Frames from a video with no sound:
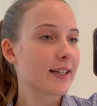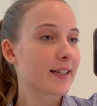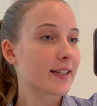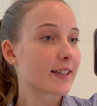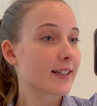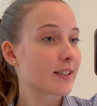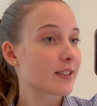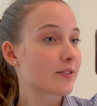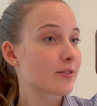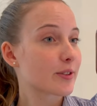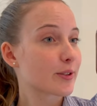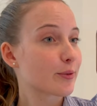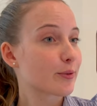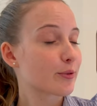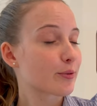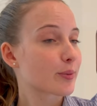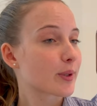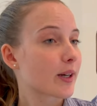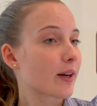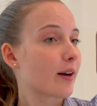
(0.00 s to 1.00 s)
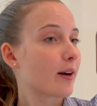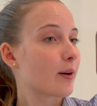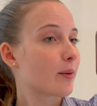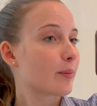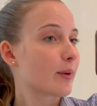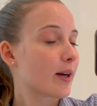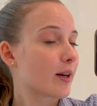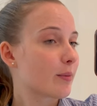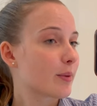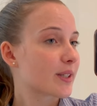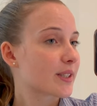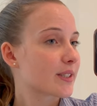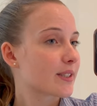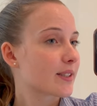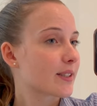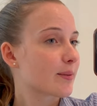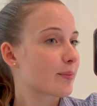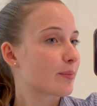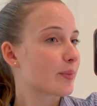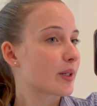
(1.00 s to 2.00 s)
ganz viel YouTube-Kram, arbeite
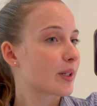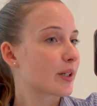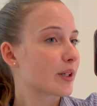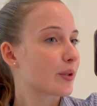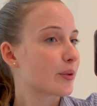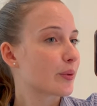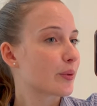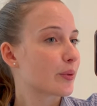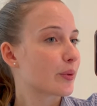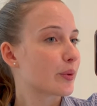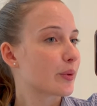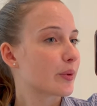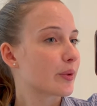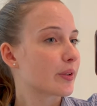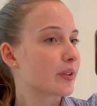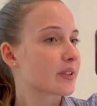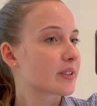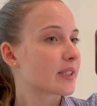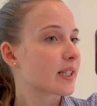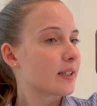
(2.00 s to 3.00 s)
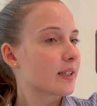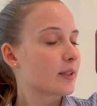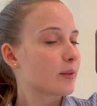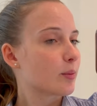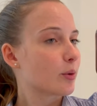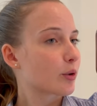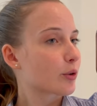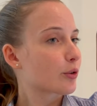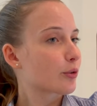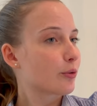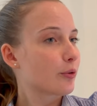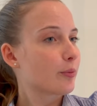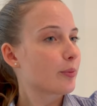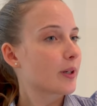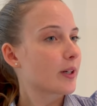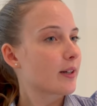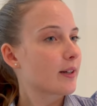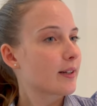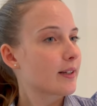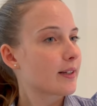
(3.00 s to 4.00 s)
nebenbei und im
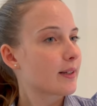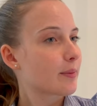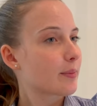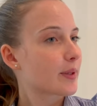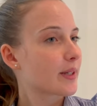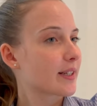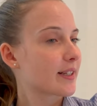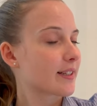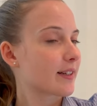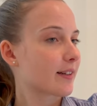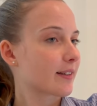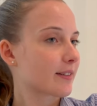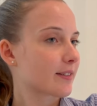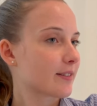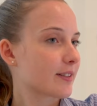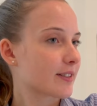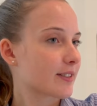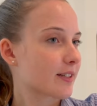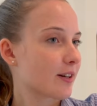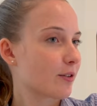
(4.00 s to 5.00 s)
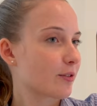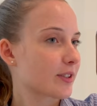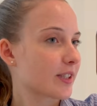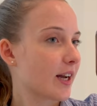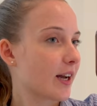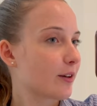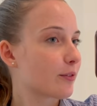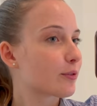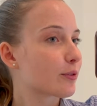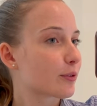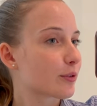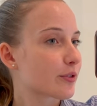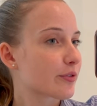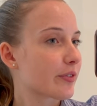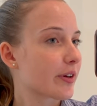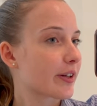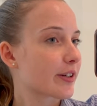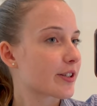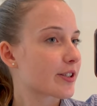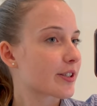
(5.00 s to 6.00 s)
Oktober bin ich dann quasi auf der
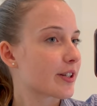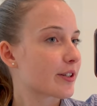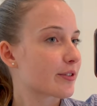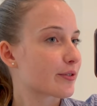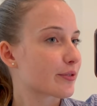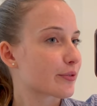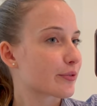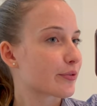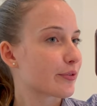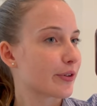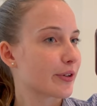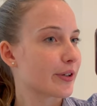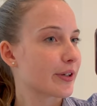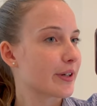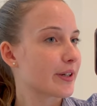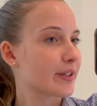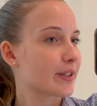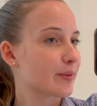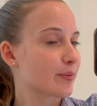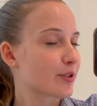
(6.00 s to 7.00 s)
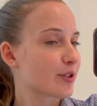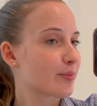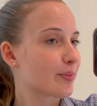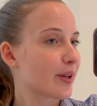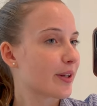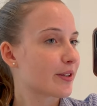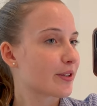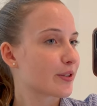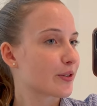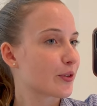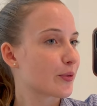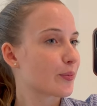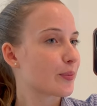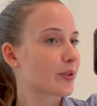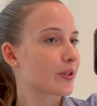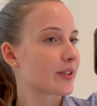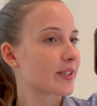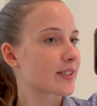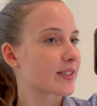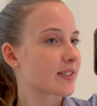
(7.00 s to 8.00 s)
Einführungsveranstaltung von dem Stipendium
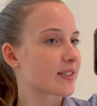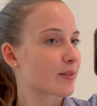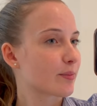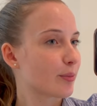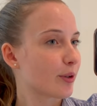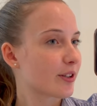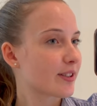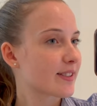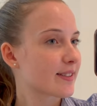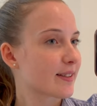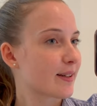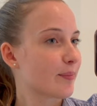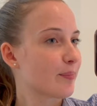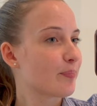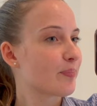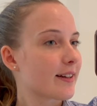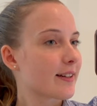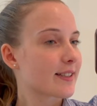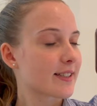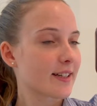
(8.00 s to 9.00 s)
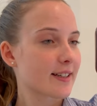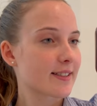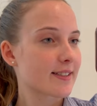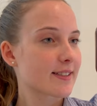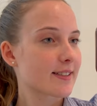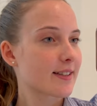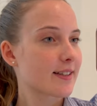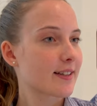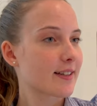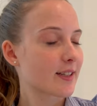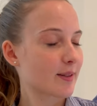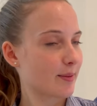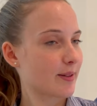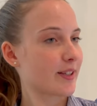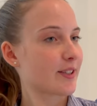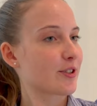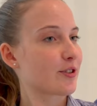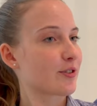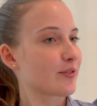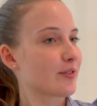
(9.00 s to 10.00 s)
und das ist in Potsdam. Das heißt, ich bin
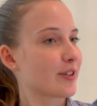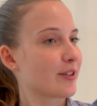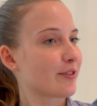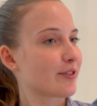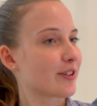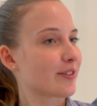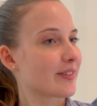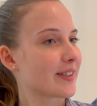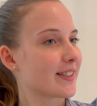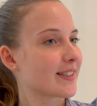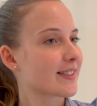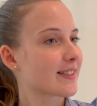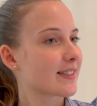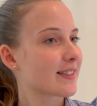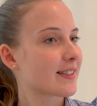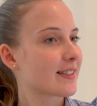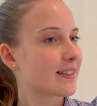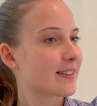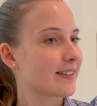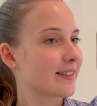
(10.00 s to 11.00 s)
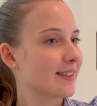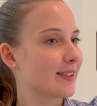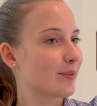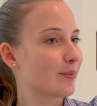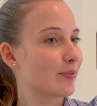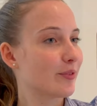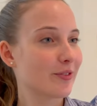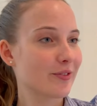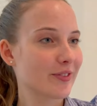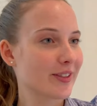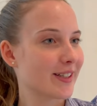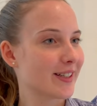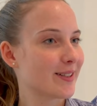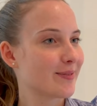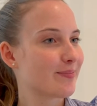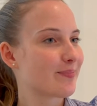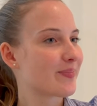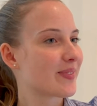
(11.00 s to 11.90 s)
ganz schön viel unterwegs. Ähm, wieder.